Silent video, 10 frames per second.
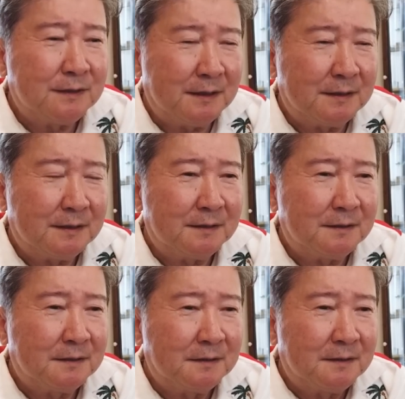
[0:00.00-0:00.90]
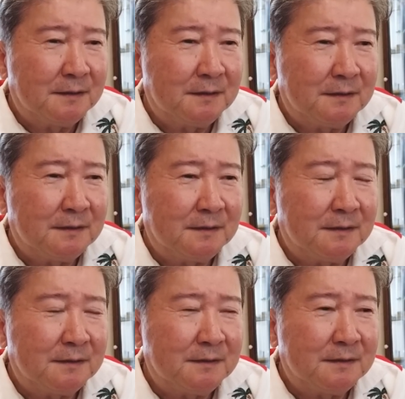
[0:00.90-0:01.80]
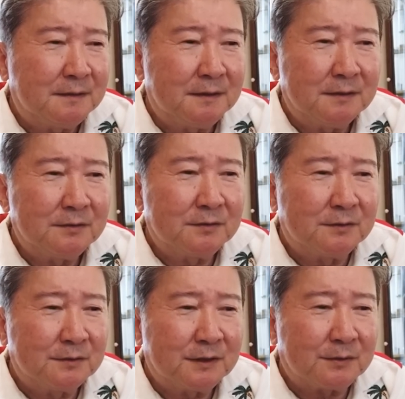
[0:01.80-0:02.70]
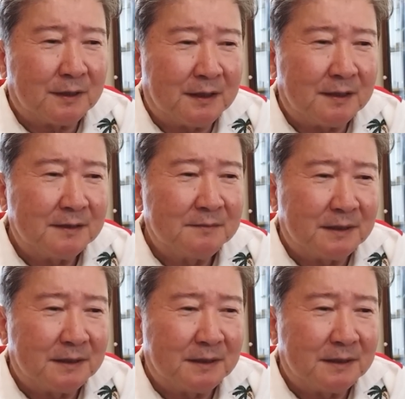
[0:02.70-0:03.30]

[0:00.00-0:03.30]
ね日系の大手とか、